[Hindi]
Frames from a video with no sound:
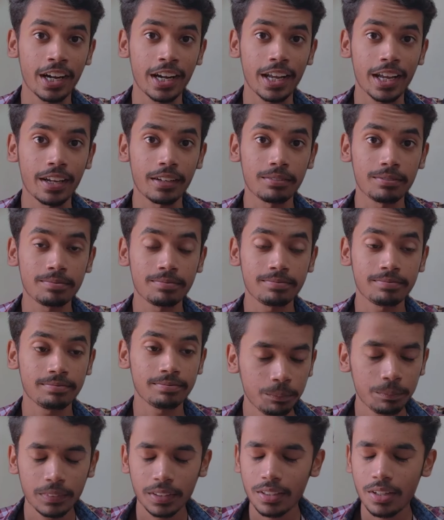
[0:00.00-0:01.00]
रही है
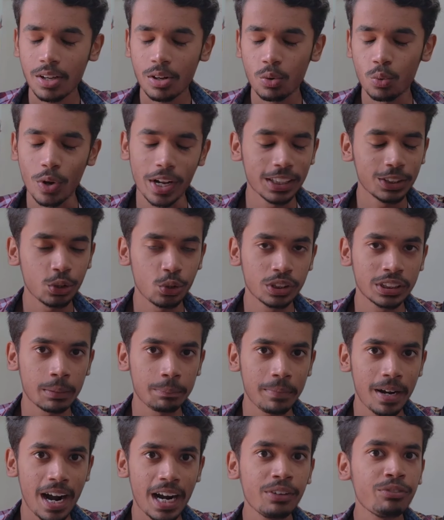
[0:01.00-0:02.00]
वेल जोक्स
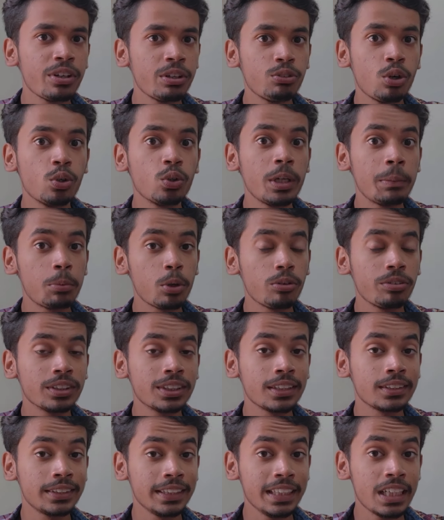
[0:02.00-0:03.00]
अपार्ट फिर वो उन्हें
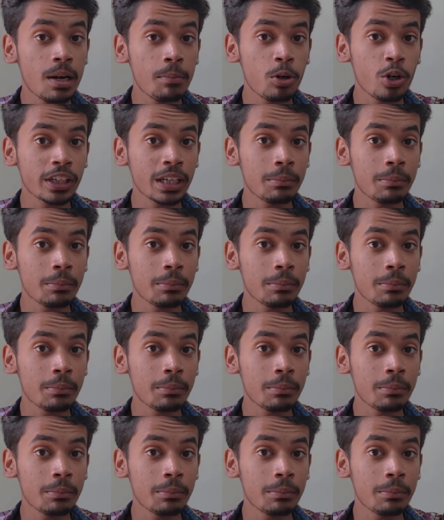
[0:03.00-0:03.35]
प्रोफेसर सीका मौर